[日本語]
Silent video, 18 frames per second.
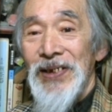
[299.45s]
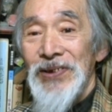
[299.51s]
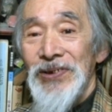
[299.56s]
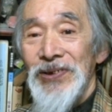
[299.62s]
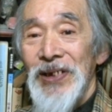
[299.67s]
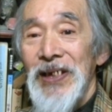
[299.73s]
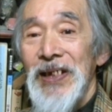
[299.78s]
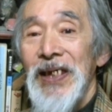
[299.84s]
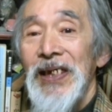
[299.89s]

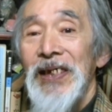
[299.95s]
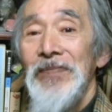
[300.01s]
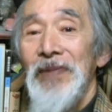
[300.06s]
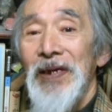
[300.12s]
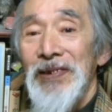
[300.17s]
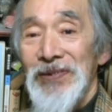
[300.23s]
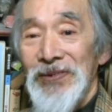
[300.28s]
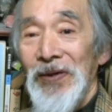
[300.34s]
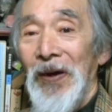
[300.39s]
それで行き
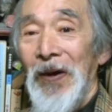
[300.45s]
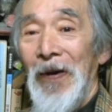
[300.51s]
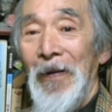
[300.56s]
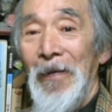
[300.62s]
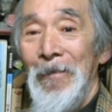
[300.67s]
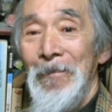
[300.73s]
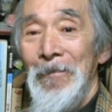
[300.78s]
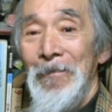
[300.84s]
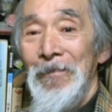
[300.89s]
ますと
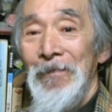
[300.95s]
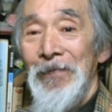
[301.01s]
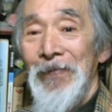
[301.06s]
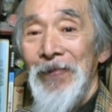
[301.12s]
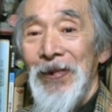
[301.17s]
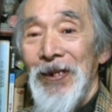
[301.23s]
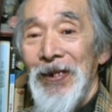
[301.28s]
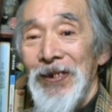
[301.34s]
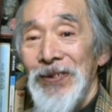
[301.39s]

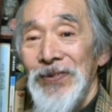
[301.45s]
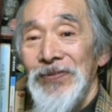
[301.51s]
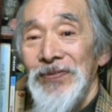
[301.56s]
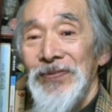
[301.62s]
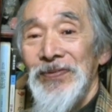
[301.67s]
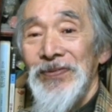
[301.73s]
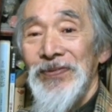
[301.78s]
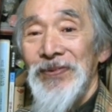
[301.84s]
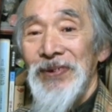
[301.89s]
い
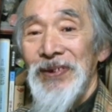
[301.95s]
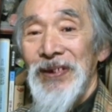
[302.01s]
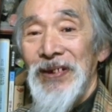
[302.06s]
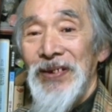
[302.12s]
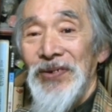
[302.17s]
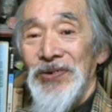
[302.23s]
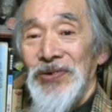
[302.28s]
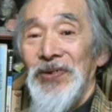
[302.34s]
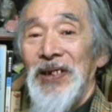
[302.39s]
う
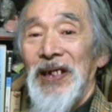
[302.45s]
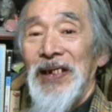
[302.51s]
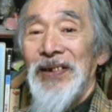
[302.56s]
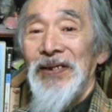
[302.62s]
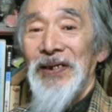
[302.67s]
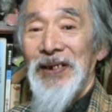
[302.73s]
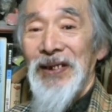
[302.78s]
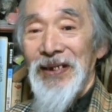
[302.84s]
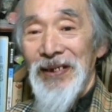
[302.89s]
ことになっ
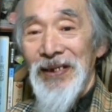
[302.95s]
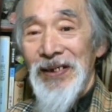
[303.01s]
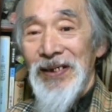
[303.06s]
たわけな。